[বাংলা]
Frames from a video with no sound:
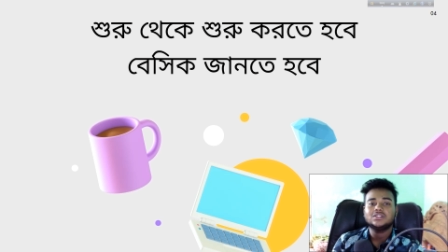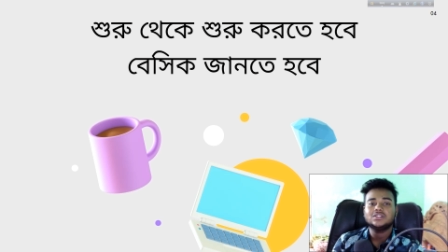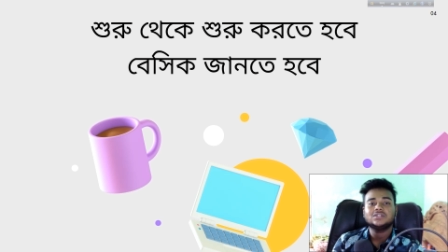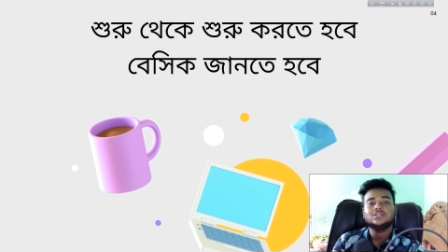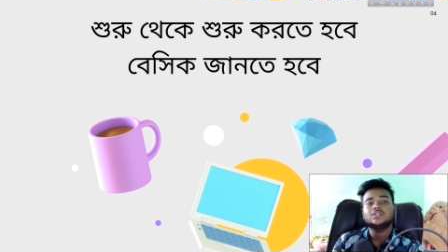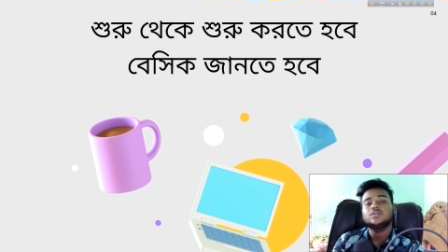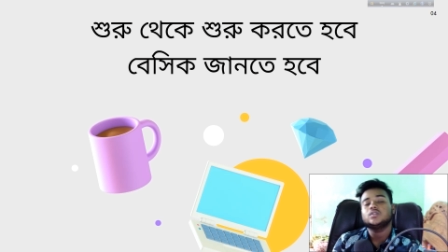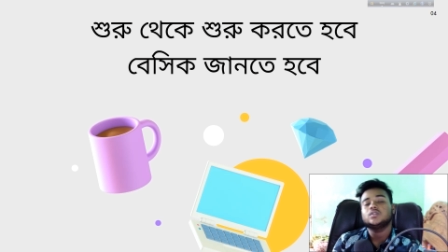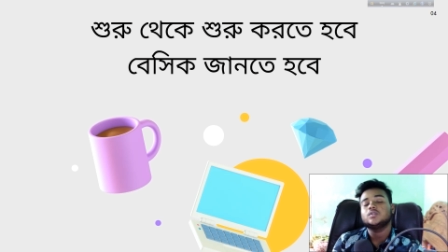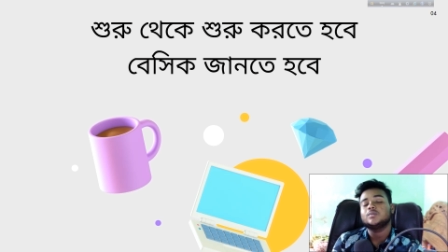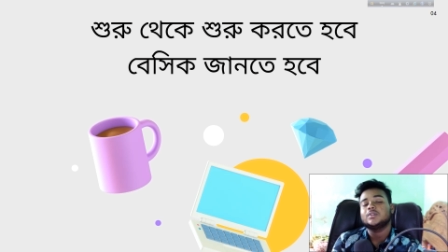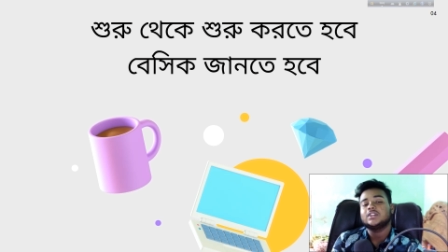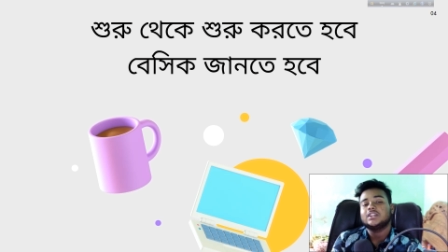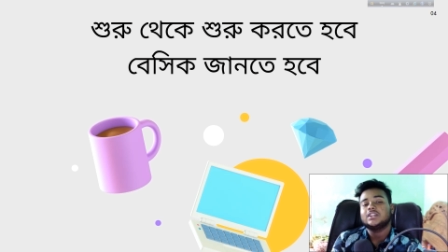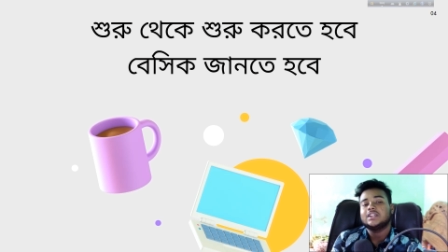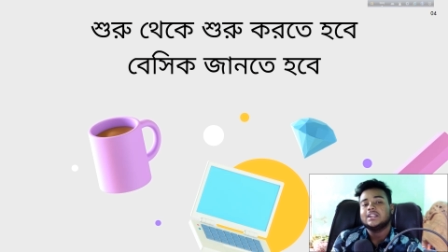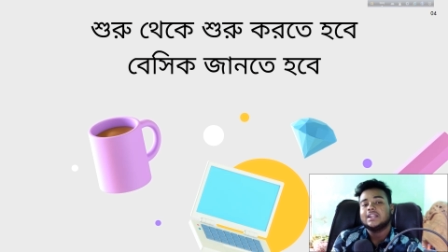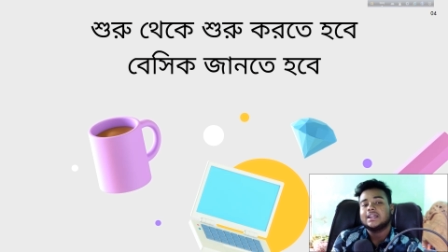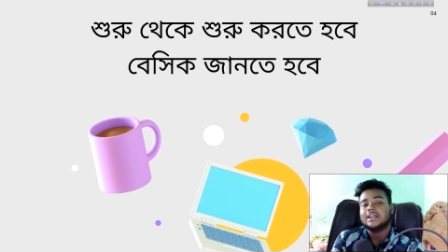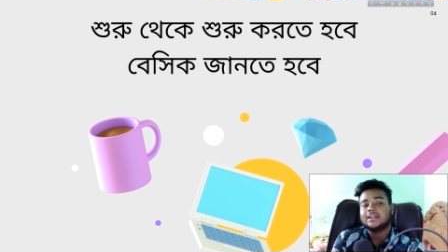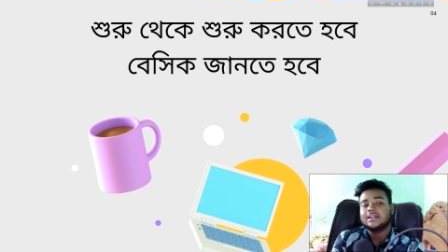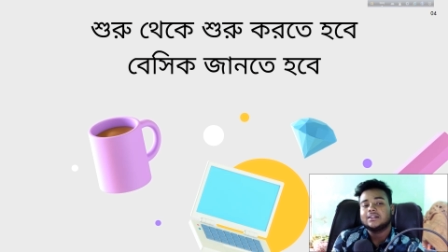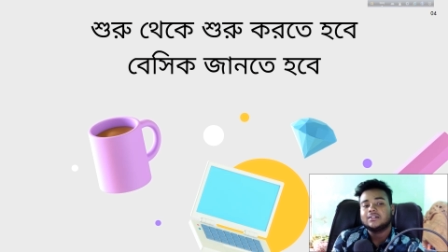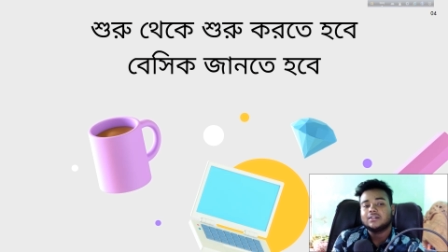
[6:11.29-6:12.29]
জাস্ট ইউটিউবে গিয়ে
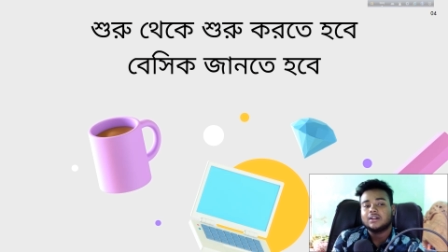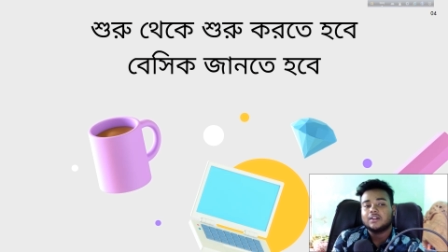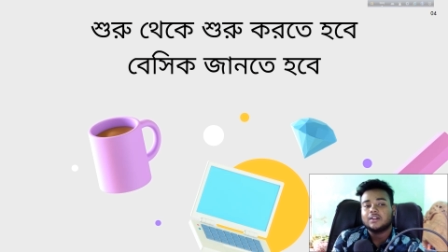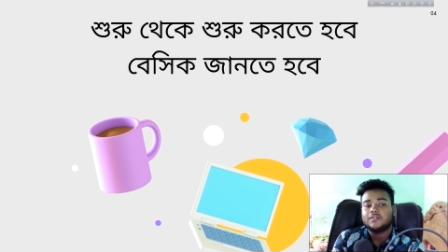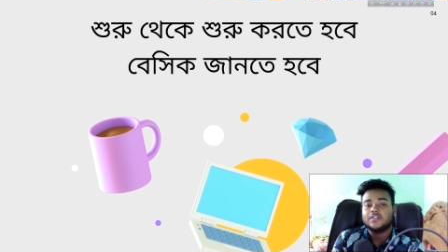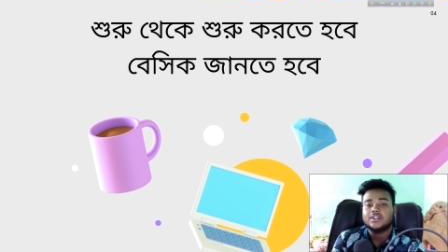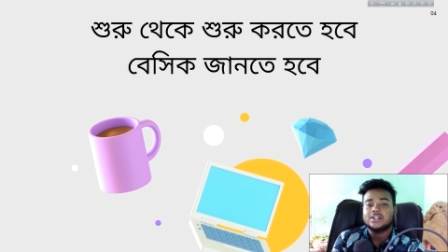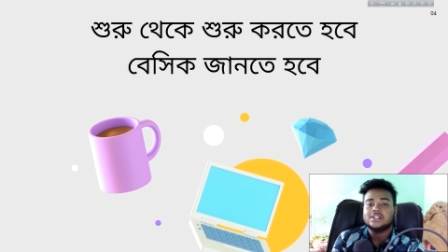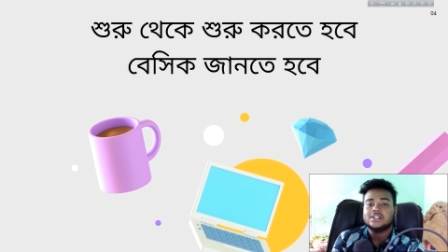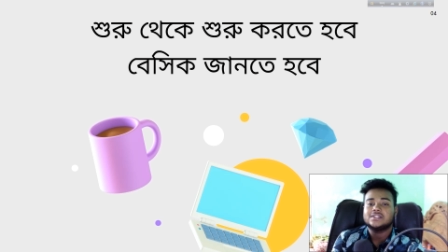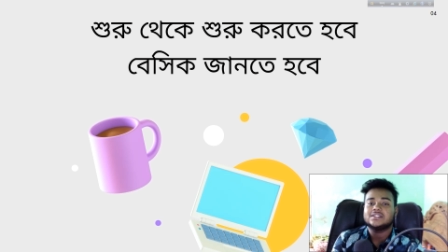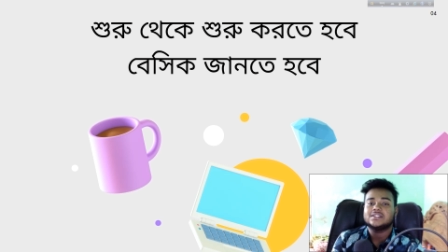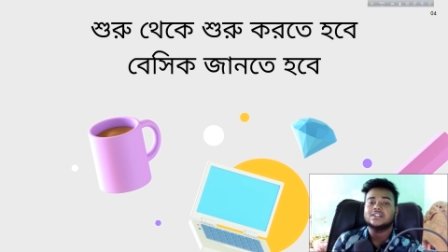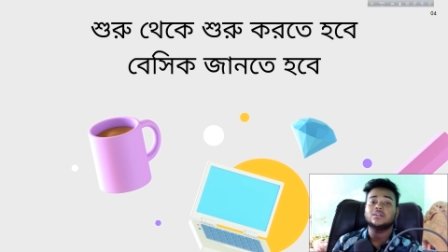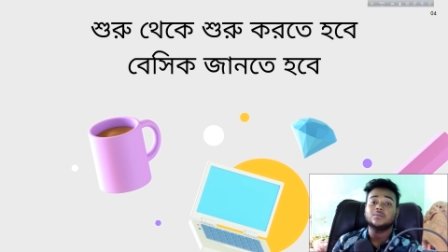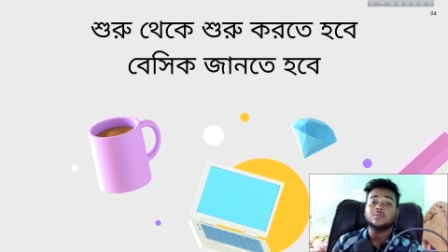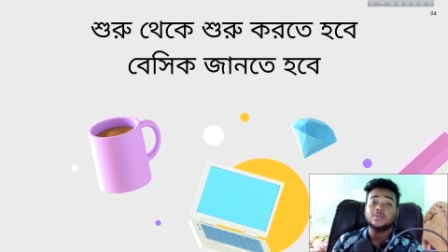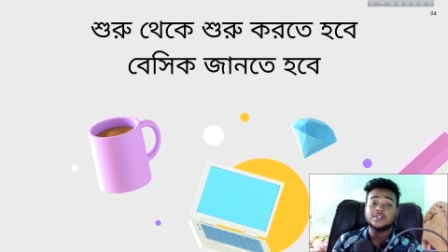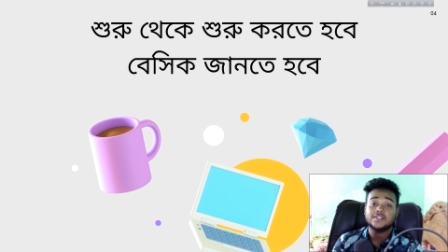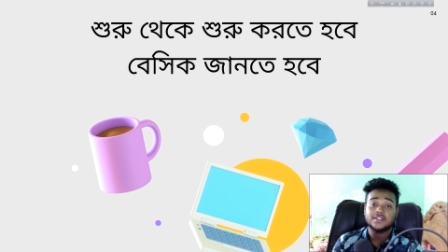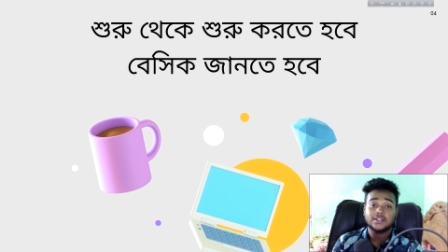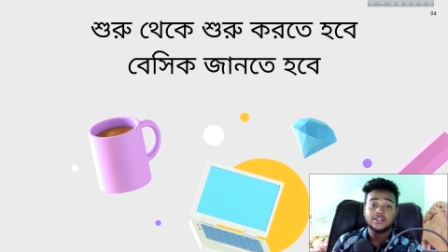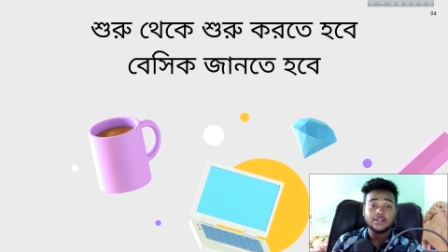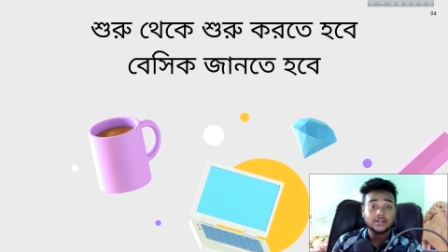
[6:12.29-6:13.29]
লেখেন গ্রাফিক ডিজাইনিং
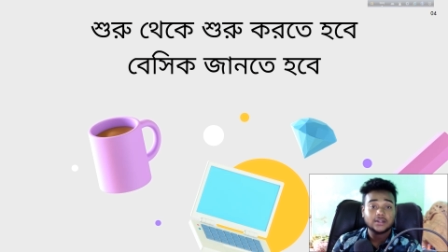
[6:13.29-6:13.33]
বেসিক